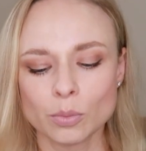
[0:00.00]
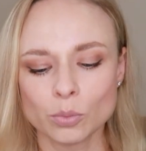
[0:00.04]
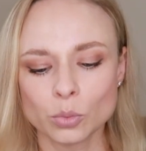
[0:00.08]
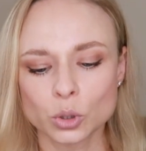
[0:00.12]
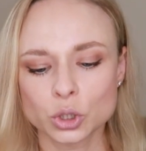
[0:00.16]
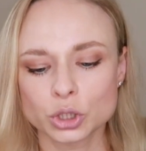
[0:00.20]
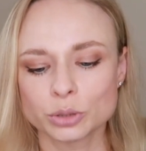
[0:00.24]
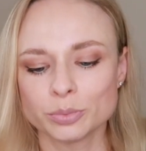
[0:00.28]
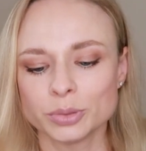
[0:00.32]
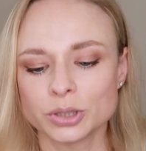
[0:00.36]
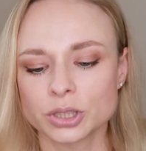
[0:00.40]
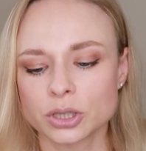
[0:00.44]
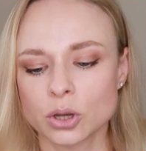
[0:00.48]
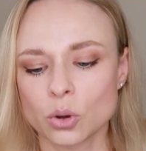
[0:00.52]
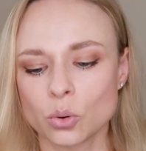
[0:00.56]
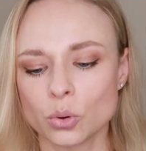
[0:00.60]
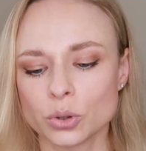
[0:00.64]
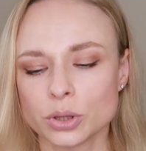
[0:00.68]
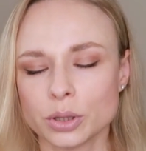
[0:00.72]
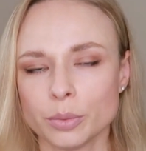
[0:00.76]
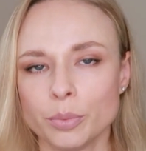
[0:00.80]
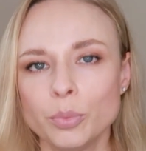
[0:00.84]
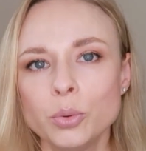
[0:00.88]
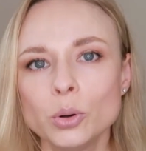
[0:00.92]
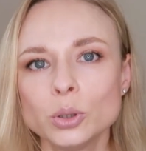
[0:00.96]
может быть,
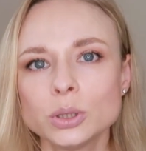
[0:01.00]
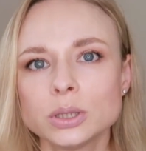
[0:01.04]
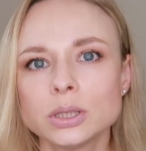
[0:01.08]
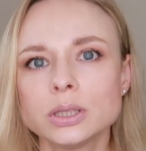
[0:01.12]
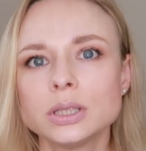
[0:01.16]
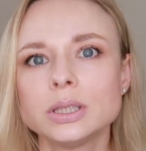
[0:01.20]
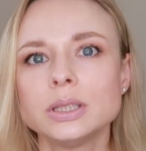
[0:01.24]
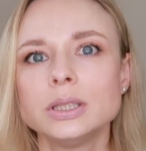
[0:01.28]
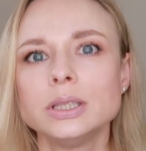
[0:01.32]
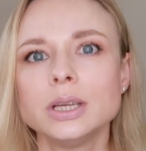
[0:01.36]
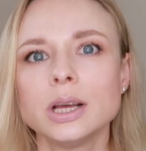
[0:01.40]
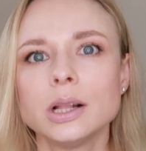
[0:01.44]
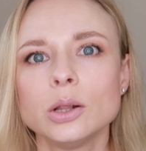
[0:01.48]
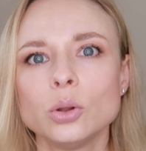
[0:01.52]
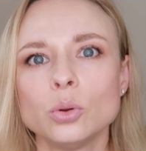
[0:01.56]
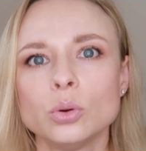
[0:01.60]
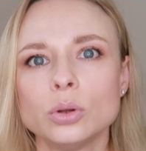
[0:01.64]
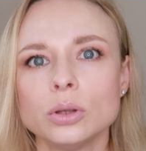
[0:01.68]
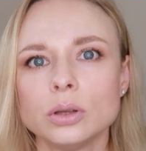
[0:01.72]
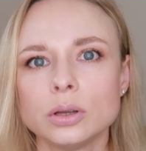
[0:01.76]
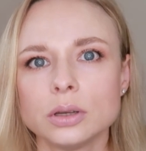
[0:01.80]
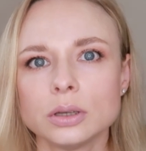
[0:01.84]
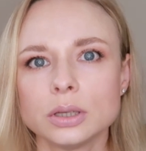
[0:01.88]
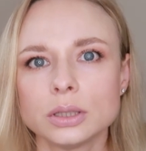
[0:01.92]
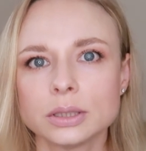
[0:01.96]
какой-то пост
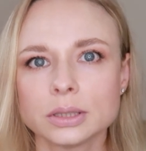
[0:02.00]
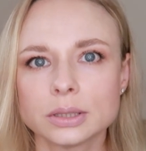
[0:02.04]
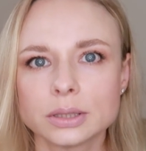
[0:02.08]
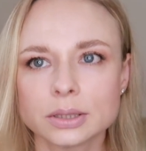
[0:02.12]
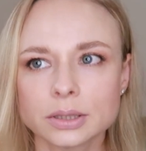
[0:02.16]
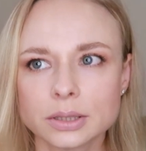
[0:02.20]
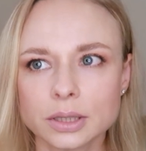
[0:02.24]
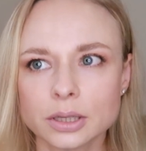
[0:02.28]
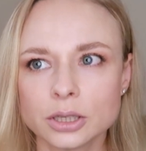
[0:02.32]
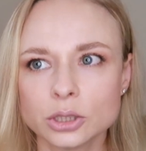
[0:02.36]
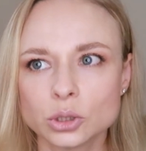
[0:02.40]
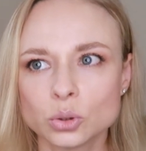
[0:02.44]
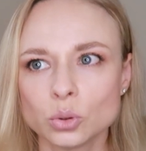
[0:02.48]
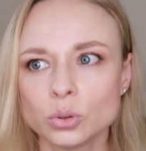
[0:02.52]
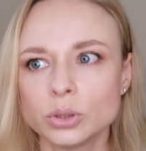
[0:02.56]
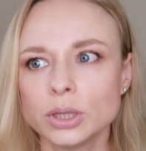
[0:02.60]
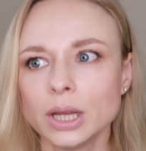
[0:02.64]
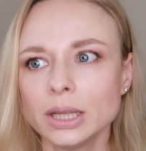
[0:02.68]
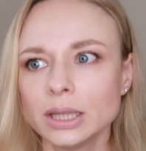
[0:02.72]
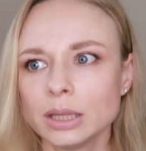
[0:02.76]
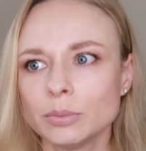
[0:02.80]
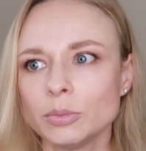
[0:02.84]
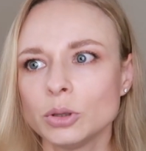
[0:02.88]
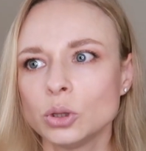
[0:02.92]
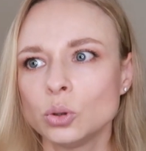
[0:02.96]
сделаю с
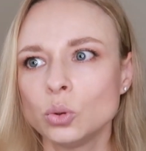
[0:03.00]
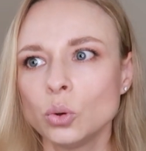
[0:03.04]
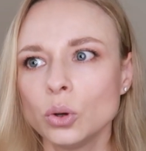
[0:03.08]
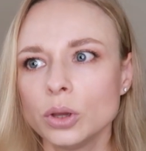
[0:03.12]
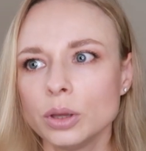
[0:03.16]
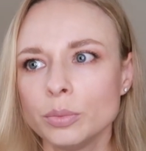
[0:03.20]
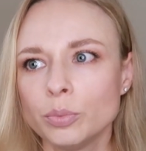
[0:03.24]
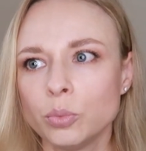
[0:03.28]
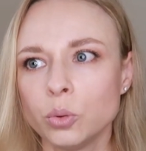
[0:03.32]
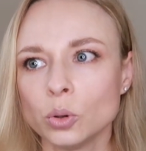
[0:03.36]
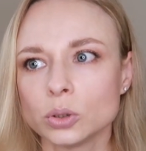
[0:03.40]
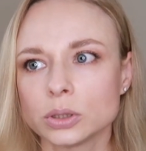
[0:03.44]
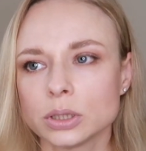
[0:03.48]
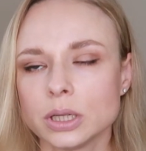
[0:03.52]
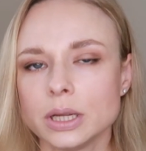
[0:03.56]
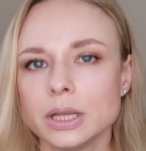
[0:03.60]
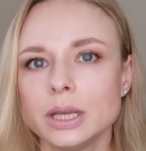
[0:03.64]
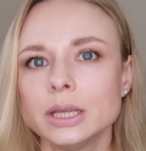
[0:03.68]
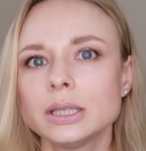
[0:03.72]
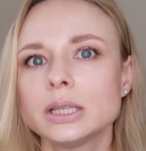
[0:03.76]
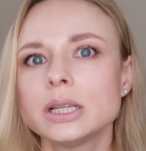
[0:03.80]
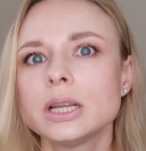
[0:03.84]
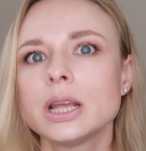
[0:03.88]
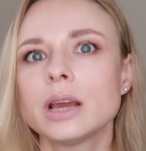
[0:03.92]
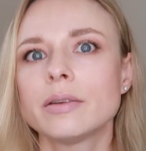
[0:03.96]
результатами до и после,
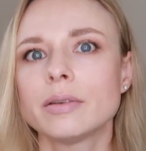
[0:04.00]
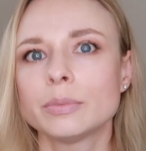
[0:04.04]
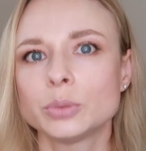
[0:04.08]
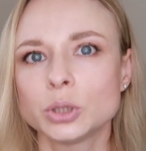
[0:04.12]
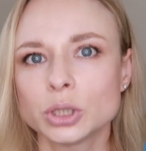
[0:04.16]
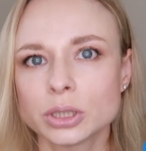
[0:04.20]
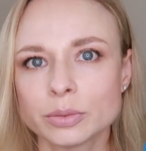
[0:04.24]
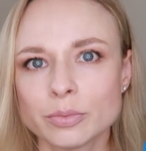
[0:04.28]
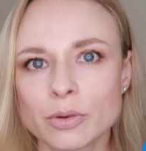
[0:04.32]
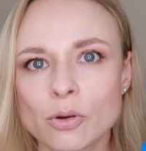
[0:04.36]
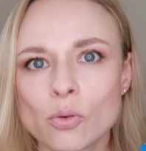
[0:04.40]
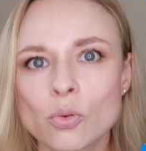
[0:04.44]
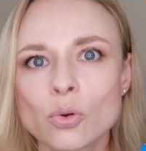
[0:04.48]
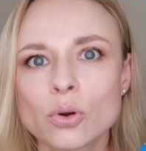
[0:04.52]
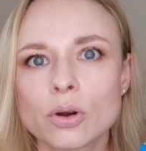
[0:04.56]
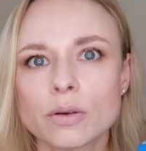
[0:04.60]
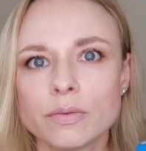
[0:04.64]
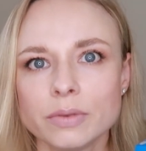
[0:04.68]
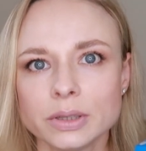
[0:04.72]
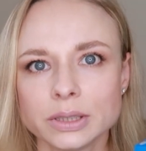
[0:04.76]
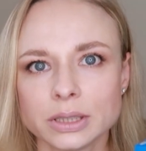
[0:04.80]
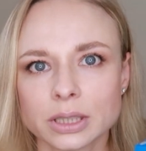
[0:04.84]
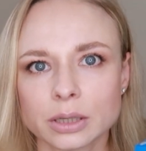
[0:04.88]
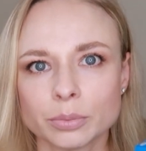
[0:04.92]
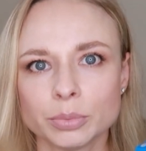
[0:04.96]
если я вообще смогу
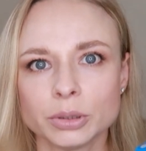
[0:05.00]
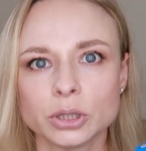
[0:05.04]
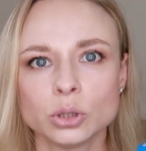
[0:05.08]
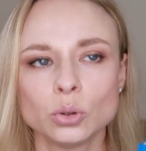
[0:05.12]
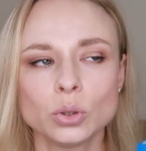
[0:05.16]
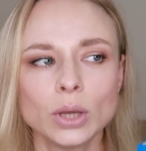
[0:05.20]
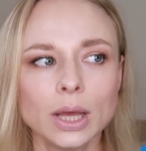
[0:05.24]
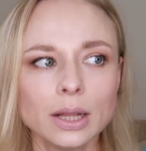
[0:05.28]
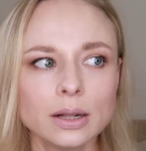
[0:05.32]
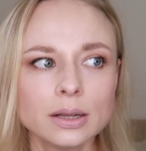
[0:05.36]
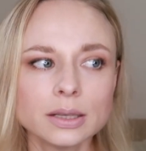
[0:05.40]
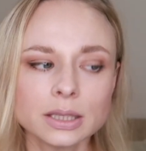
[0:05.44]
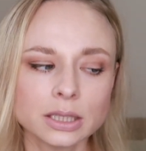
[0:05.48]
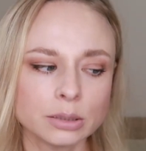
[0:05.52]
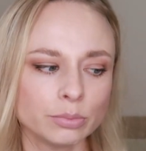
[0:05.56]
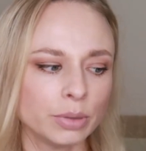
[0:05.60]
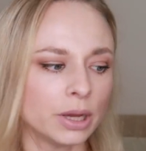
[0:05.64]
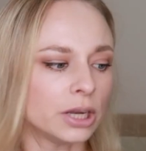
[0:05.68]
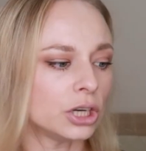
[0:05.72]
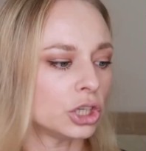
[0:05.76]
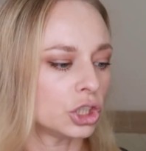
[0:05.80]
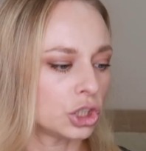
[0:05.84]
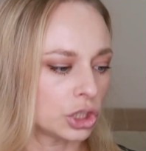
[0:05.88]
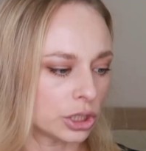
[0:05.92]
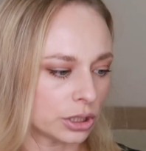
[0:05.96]
их вытерпеть. Но я для
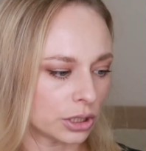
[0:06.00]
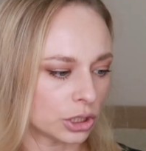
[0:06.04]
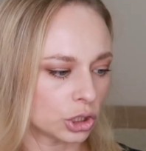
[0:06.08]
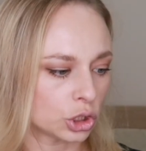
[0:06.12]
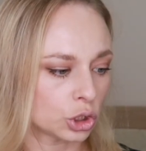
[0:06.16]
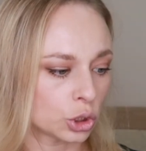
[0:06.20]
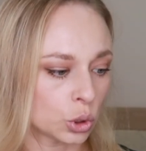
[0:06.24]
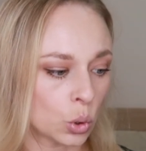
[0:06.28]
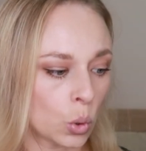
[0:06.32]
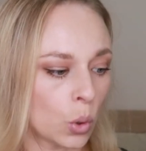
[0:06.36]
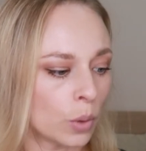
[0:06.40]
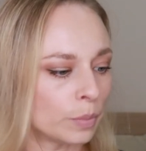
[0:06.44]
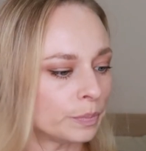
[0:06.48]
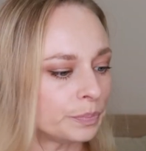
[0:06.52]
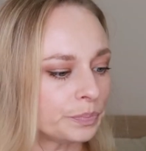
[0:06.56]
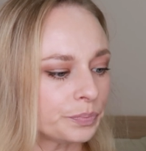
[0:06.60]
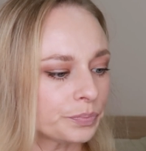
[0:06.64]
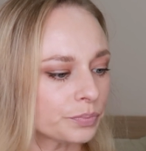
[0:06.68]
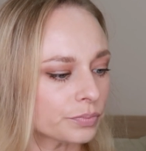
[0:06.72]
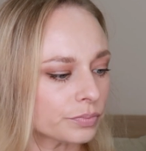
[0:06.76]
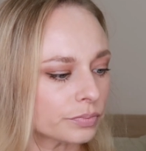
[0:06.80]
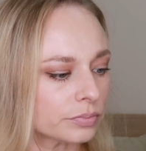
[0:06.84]
себя решила, что